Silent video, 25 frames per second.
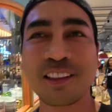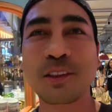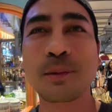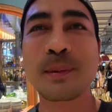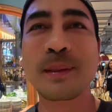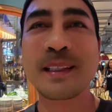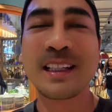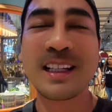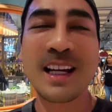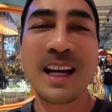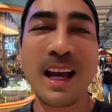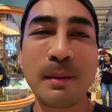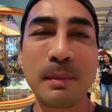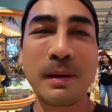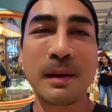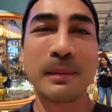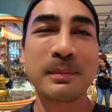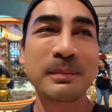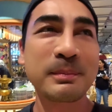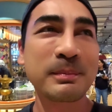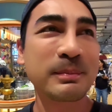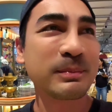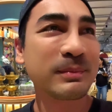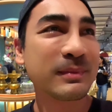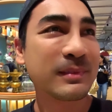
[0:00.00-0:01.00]
ตัวบรรยากาศแบ
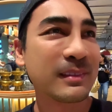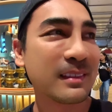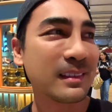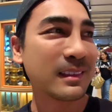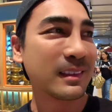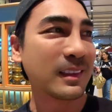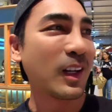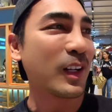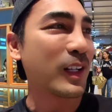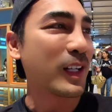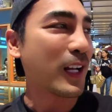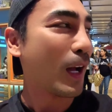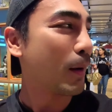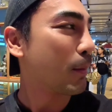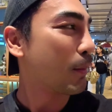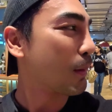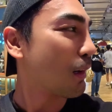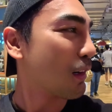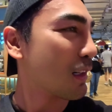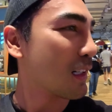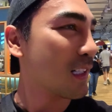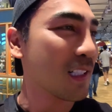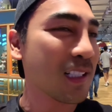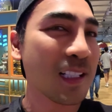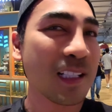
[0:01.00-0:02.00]
บตอนข้าง
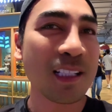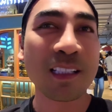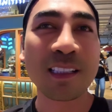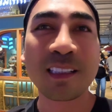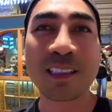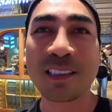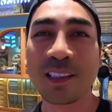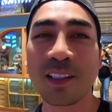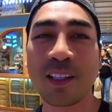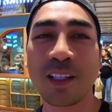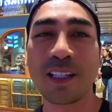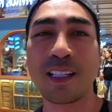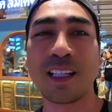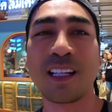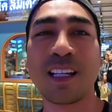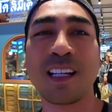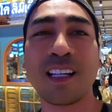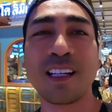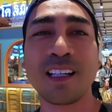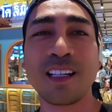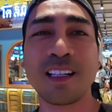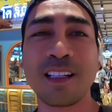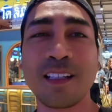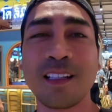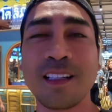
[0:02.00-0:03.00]
ก็คือคืนหน่อยอ่ะ